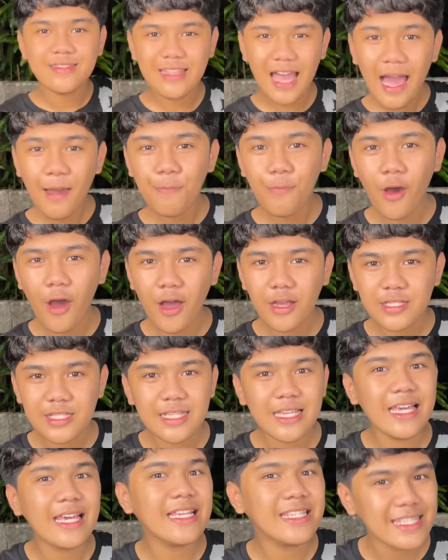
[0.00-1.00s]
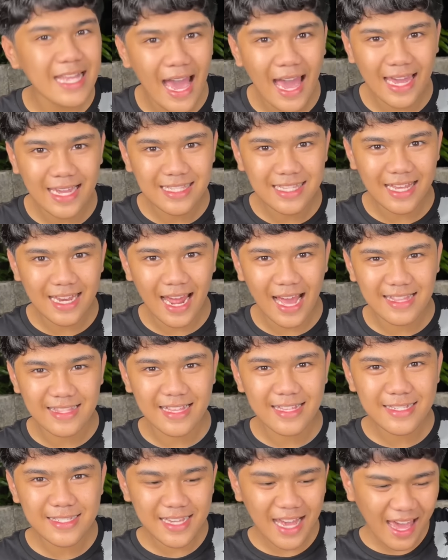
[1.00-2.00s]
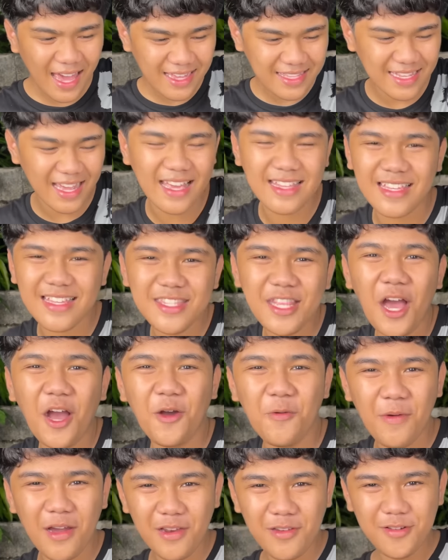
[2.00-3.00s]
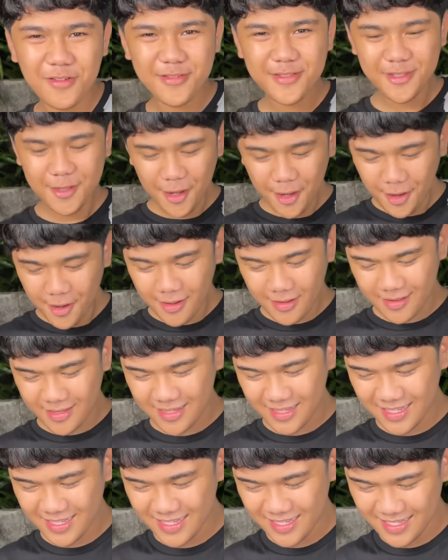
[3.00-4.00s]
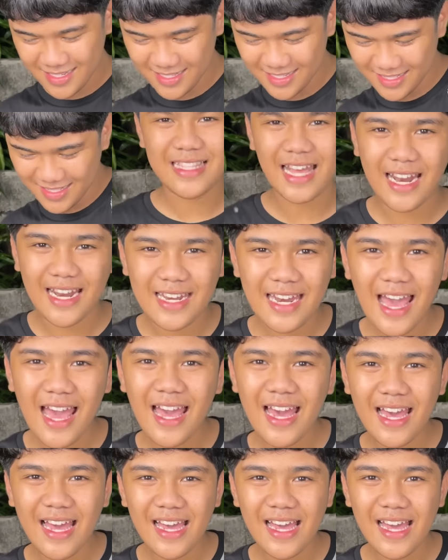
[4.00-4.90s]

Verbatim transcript: Tapos, isaing na natin siya. Excited na ako maluto. Tara na.